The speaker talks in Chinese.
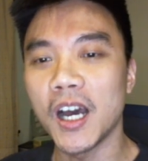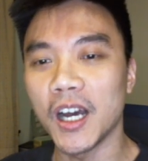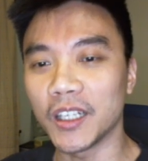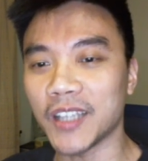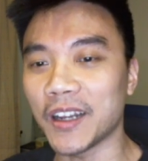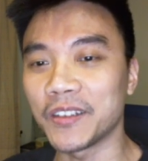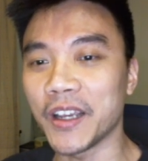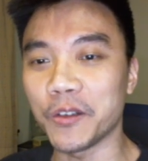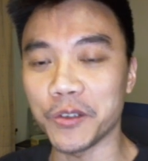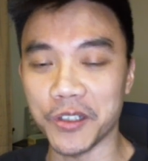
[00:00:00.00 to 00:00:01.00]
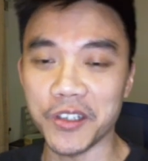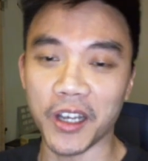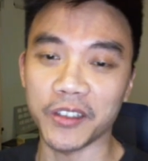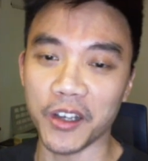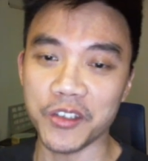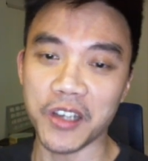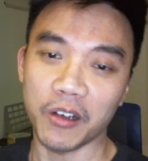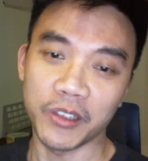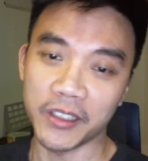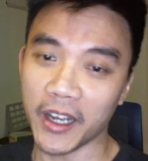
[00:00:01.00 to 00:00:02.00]
而它的内容其实相当
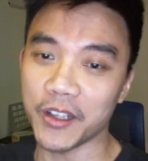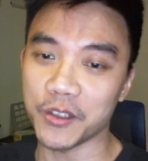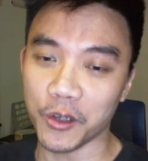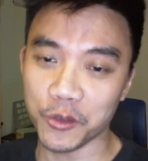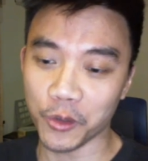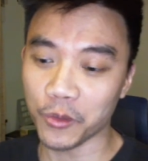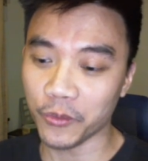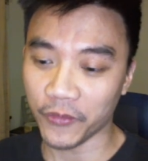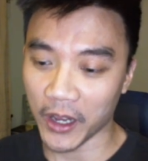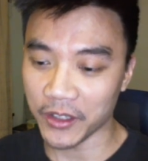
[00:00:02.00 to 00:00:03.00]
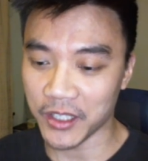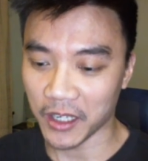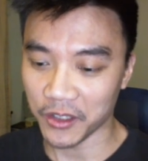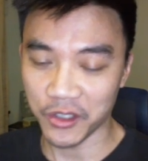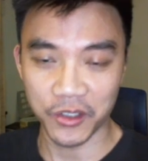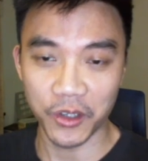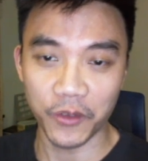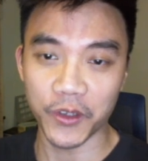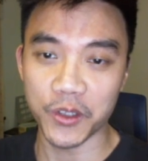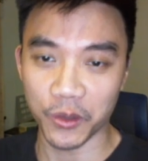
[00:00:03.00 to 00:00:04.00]
少，你大概也知道中方讲了十六
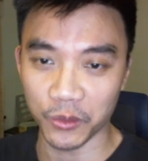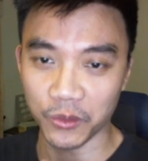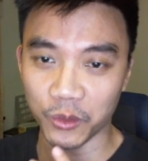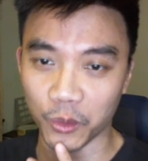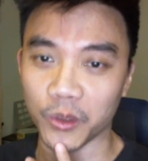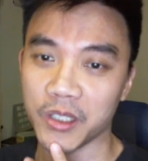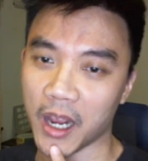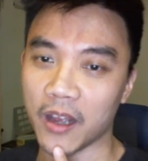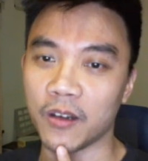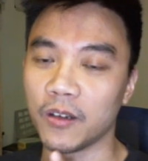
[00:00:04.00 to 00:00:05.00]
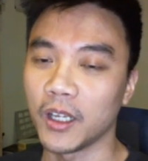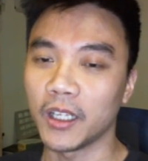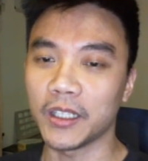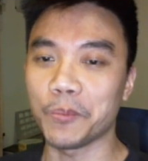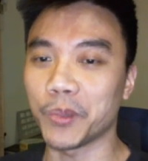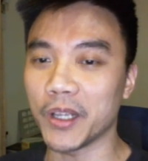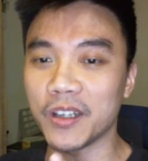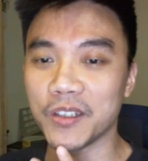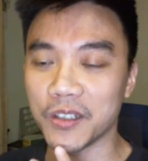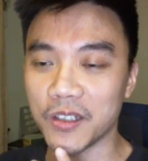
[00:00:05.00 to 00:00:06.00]
分钟多长哈，那
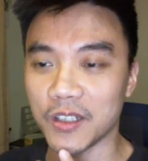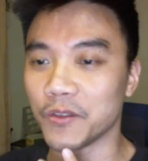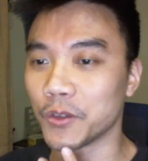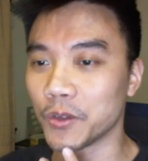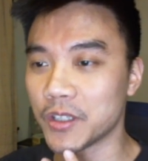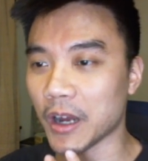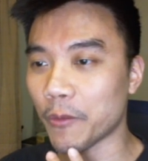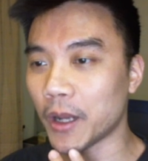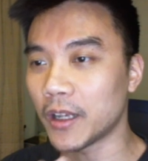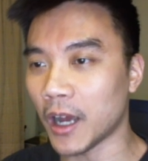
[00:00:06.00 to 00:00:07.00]
Blinken 其实几分钟就讲完了。